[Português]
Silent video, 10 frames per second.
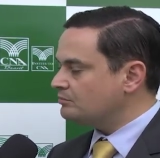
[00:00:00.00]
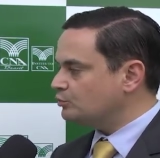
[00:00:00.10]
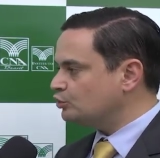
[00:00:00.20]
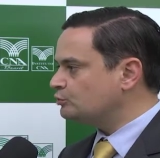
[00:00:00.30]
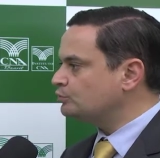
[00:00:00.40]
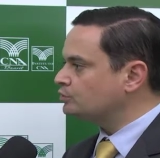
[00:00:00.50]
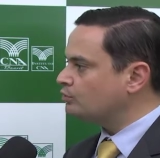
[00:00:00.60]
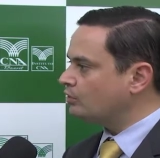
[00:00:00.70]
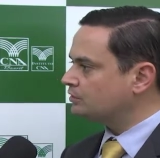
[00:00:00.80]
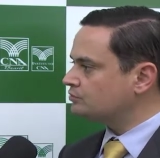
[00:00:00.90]
muito por
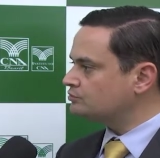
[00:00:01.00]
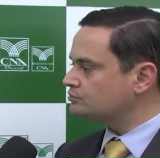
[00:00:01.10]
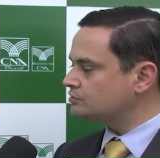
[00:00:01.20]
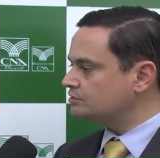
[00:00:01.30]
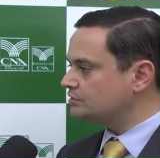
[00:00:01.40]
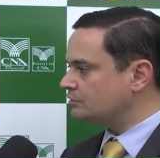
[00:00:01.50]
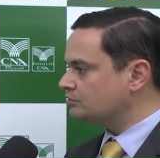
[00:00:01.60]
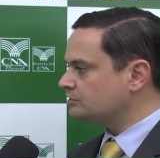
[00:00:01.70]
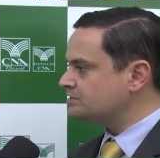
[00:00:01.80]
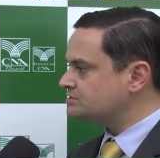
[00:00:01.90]
conta do que
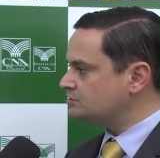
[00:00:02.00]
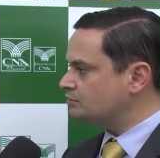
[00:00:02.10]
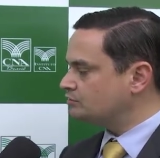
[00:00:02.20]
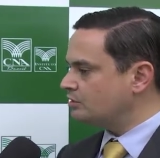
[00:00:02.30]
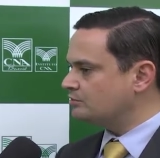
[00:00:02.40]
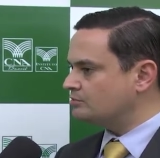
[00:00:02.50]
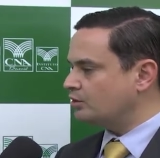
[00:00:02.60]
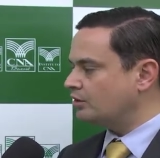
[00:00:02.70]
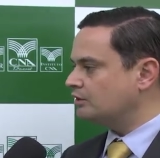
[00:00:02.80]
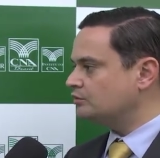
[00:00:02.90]
aconteceu no
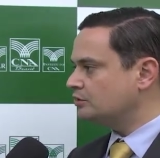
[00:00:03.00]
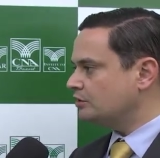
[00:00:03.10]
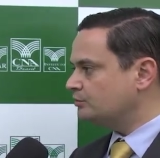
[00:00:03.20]
embrólio